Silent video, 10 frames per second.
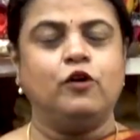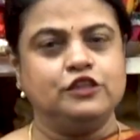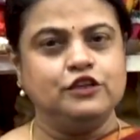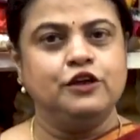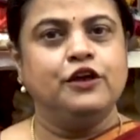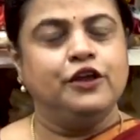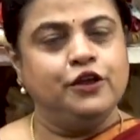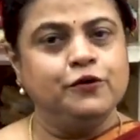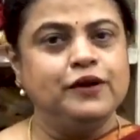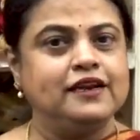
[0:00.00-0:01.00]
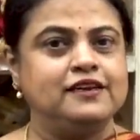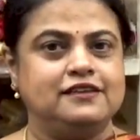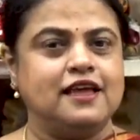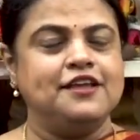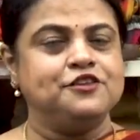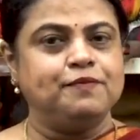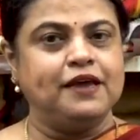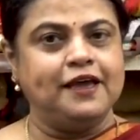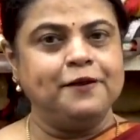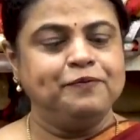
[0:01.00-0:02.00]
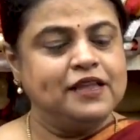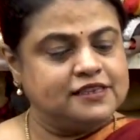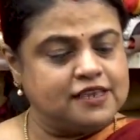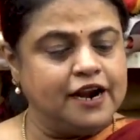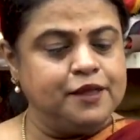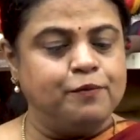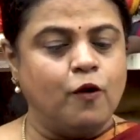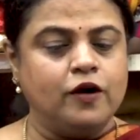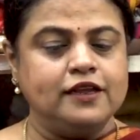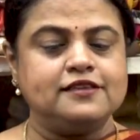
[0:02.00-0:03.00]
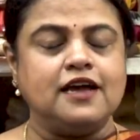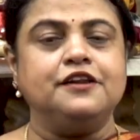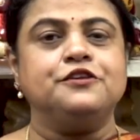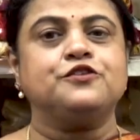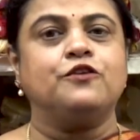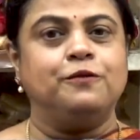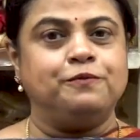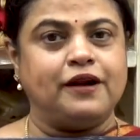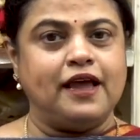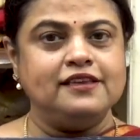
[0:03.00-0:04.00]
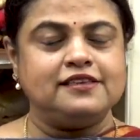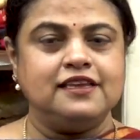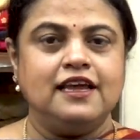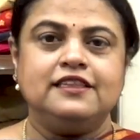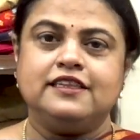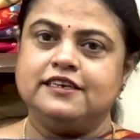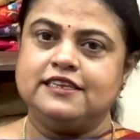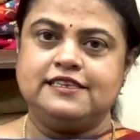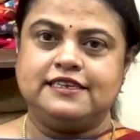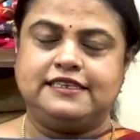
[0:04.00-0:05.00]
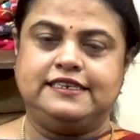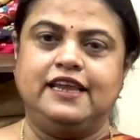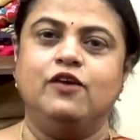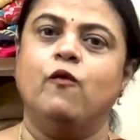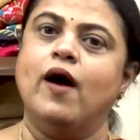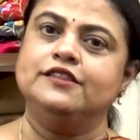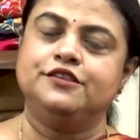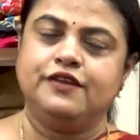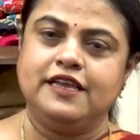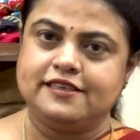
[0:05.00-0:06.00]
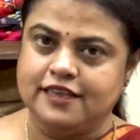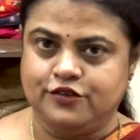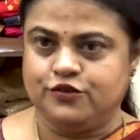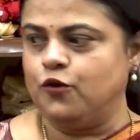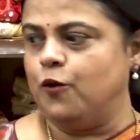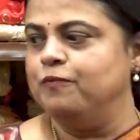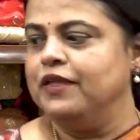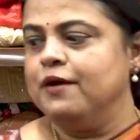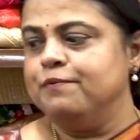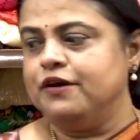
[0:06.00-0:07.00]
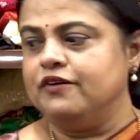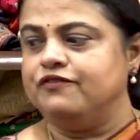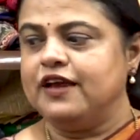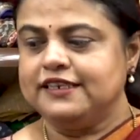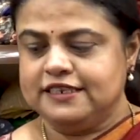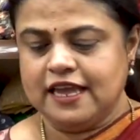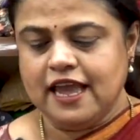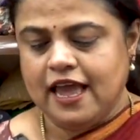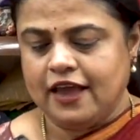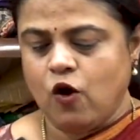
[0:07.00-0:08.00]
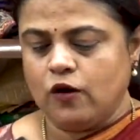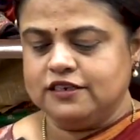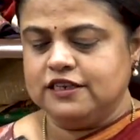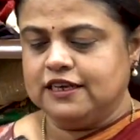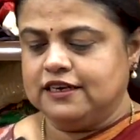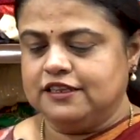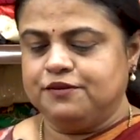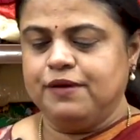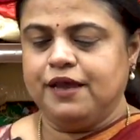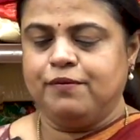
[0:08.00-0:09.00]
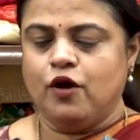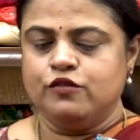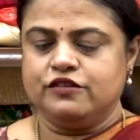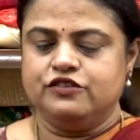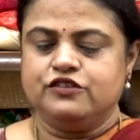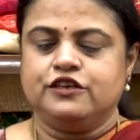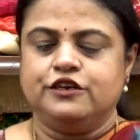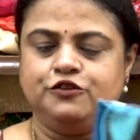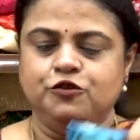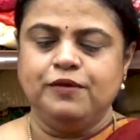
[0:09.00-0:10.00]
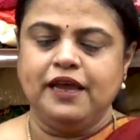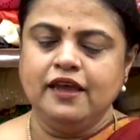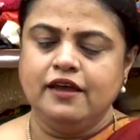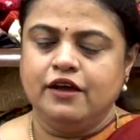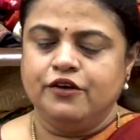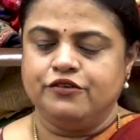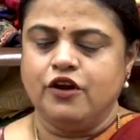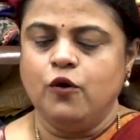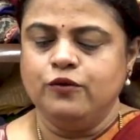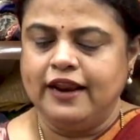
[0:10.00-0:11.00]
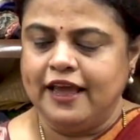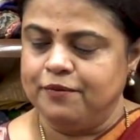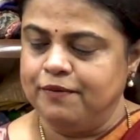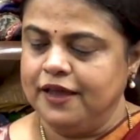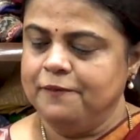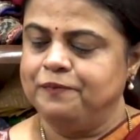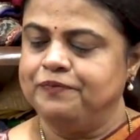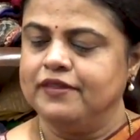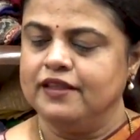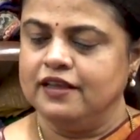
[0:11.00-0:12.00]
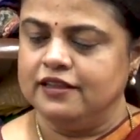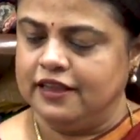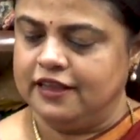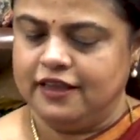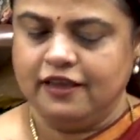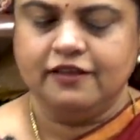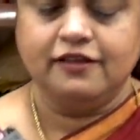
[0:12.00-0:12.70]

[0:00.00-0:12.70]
बहुत ही यूनिक डिज़ाइंस में है साड़ी बॉडी साड़ी डिस्काउंट प्राइस थर्टीन सिक्सटी वन थ्री सिक्स ज़ीरो परफेक्ट एक कॉटन इक्कत में एक ब्लाउज सजेस्ट करती हूँ मैं राउंड नेक में देखिए